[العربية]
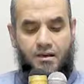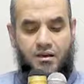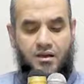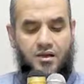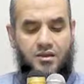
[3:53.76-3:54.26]

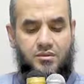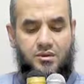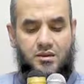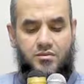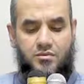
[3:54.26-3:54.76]
ليعلم
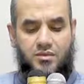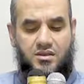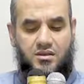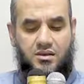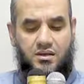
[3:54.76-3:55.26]
الله من
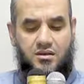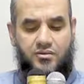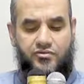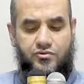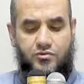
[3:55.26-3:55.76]

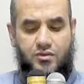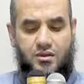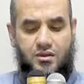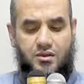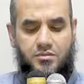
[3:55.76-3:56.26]
يخافه
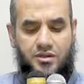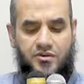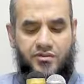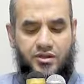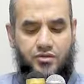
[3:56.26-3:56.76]
بالغيب
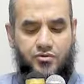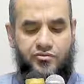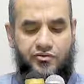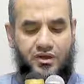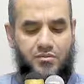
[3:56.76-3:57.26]
أي
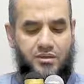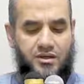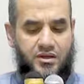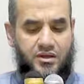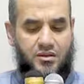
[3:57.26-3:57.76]
فيكف
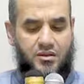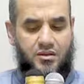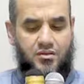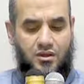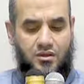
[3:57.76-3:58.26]
عما نهى
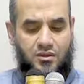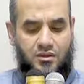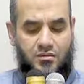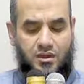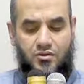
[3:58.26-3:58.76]
الله عنه
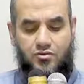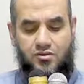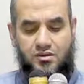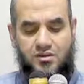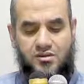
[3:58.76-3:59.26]
مع
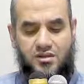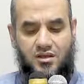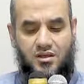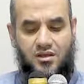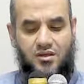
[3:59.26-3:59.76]

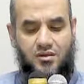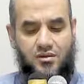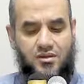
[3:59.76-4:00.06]
قدرته عليه